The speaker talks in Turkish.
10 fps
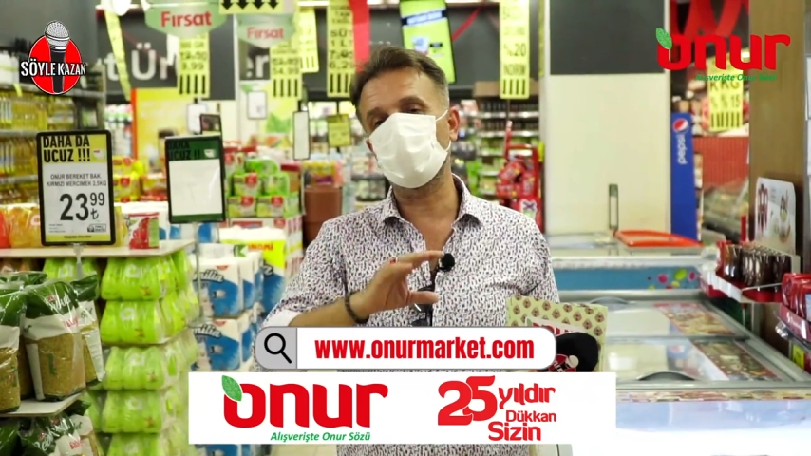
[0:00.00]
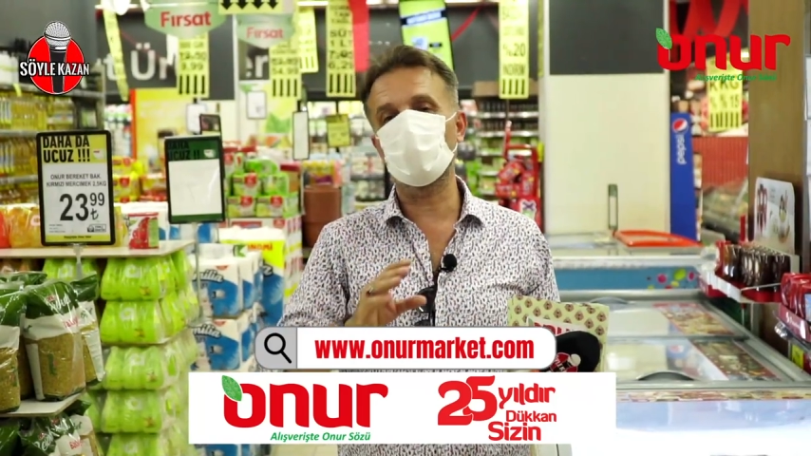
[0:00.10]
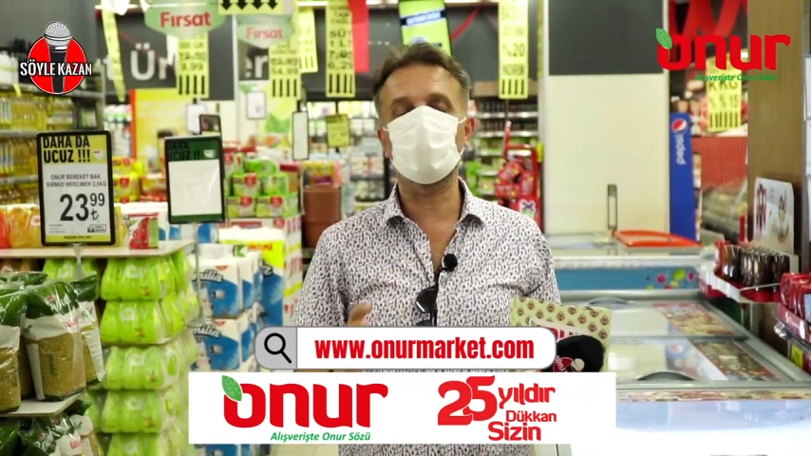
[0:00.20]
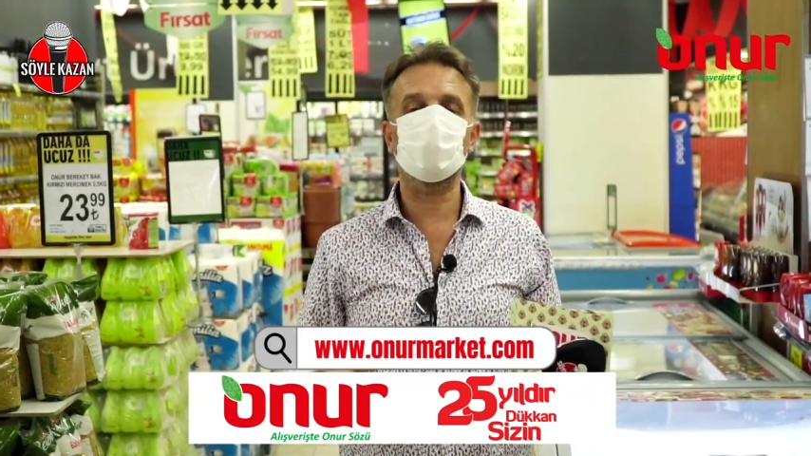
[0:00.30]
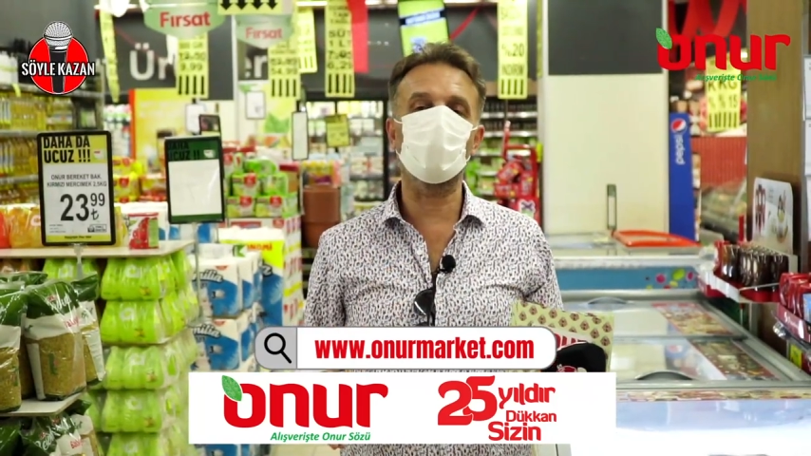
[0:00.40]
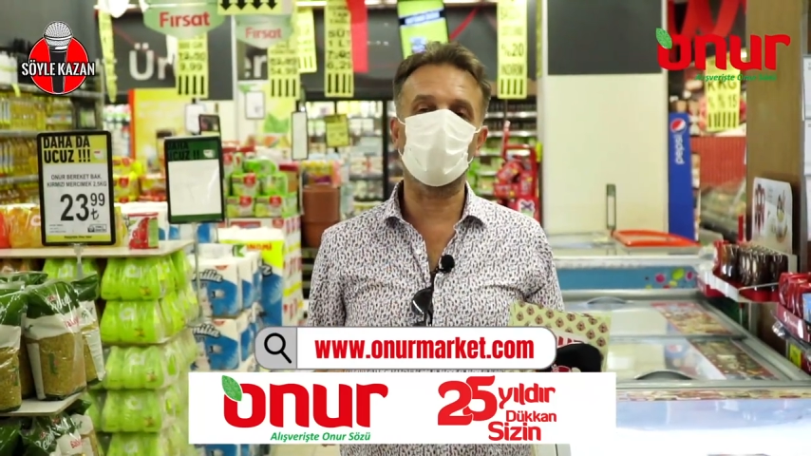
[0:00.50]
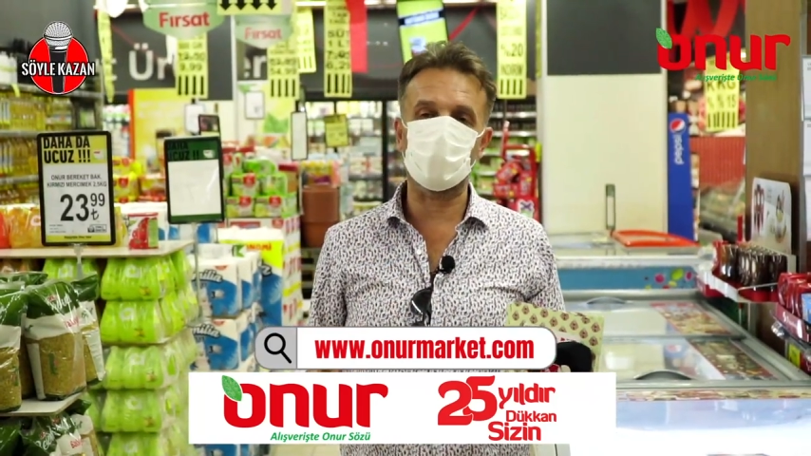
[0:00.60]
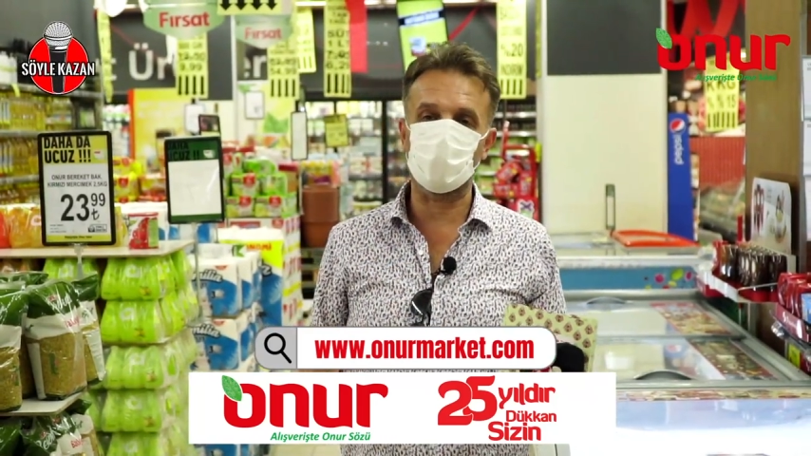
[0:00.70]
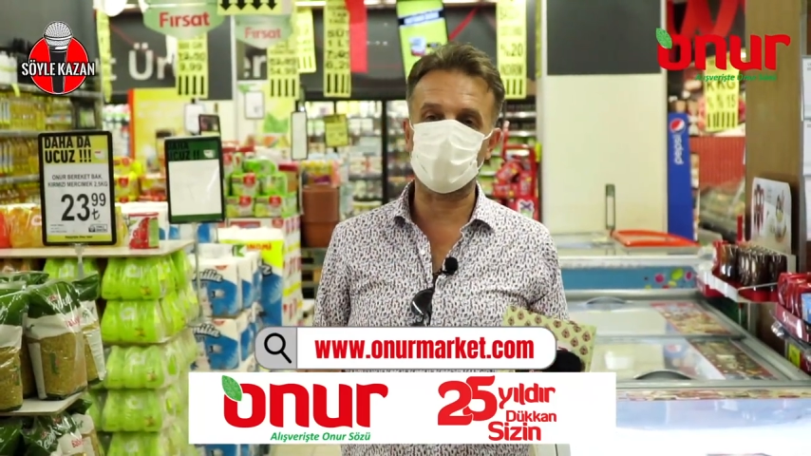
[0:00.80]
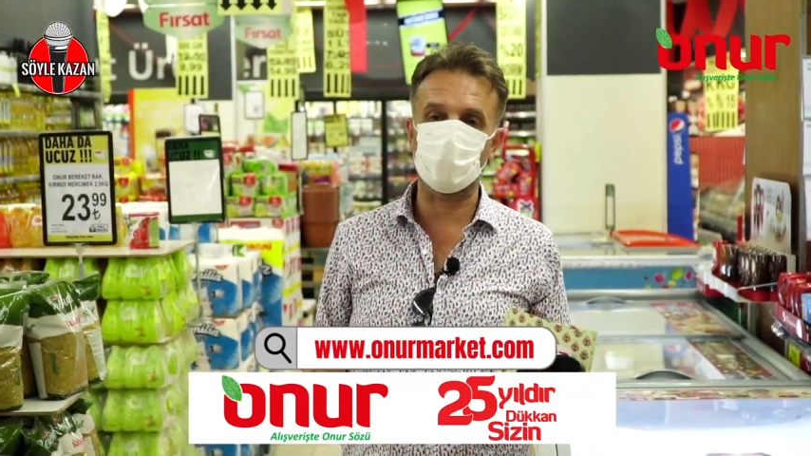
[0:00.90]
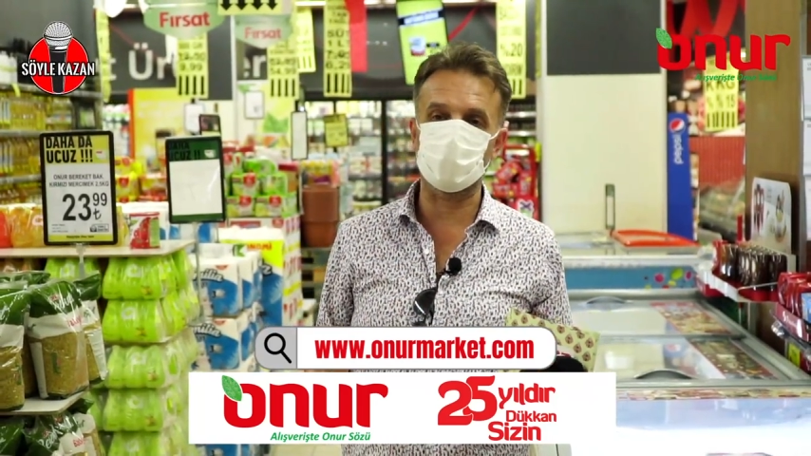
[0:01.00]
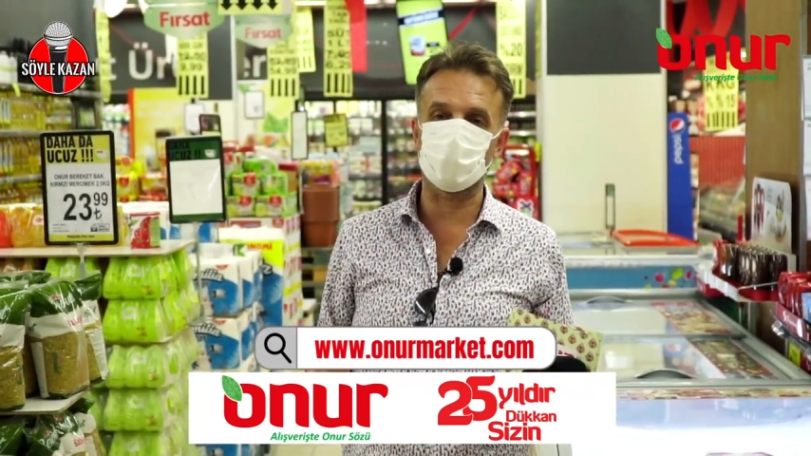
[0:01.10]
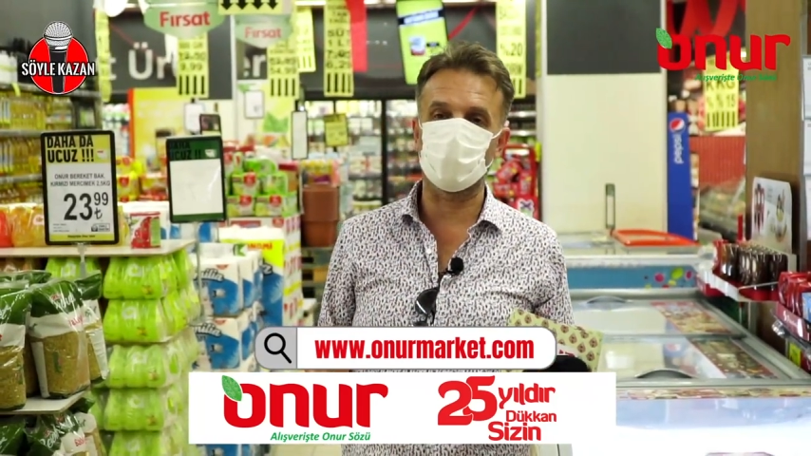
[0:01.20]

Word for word: doğru yanıt veren arkadaşlarımız